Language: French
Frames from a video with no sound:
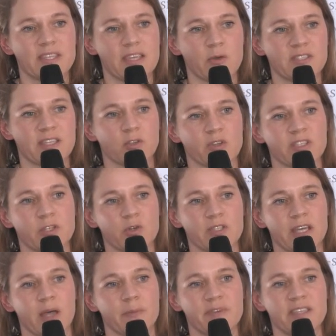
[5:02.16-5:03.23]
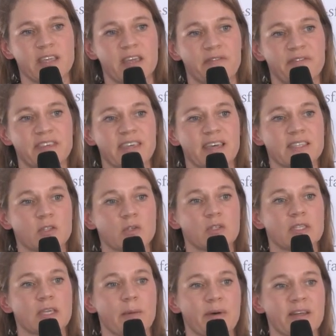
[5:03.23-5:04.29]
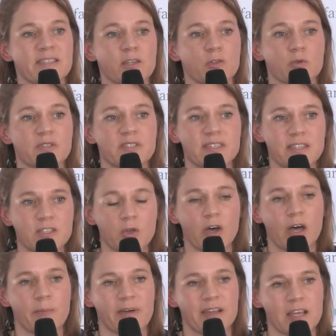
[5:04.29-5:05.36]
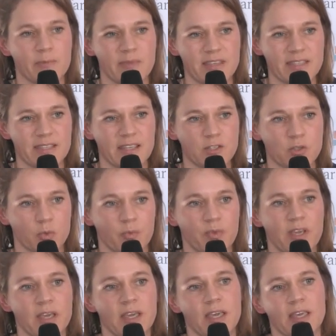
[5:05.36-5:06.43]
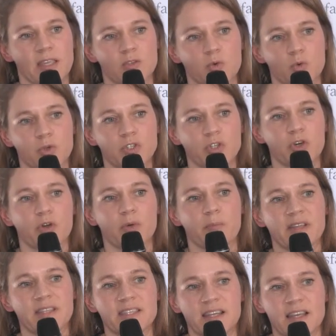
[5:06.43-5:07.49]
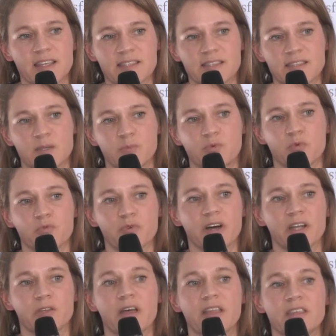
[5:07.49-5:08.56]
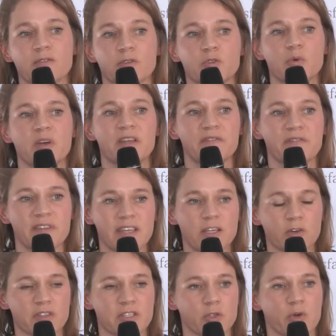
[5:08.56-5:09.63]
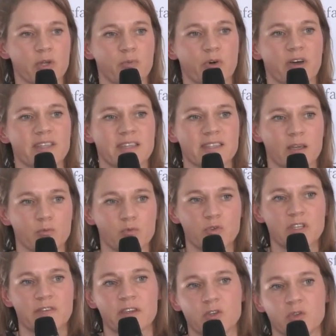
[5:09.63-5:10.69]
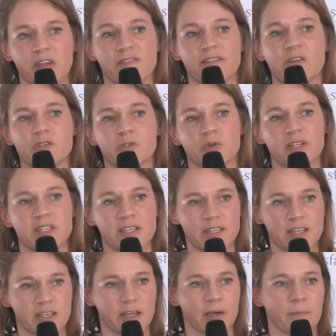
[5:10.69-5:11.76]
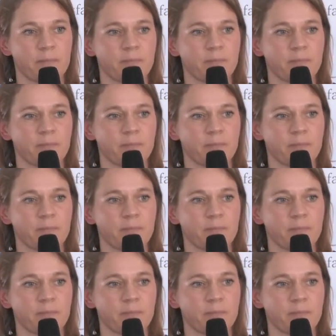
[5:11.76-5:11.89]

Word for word: que cette corticothérapie n'est efficace qu'à partir de 6 heures après l'administration. Donc, euh, maintenir l'anesthésie pour voir un éventuel effet des corticoïdes pourrait être un but avec une réévaluation clinique derrière.